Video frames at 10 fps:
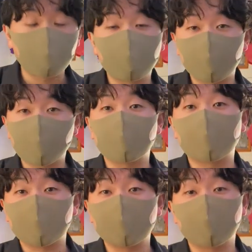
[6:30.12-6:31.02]
ロモモンガに
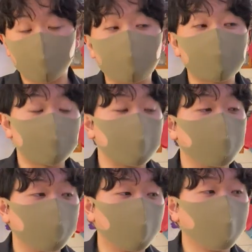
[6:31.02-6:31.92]
限ったことですけれど
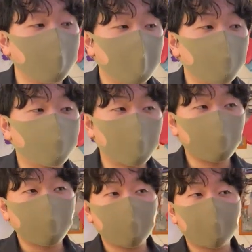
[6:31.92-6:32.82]
も、
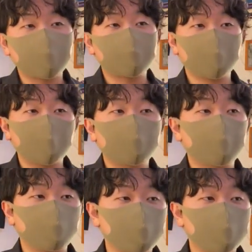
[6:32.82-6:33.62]
フクロモモンガじゃなかったと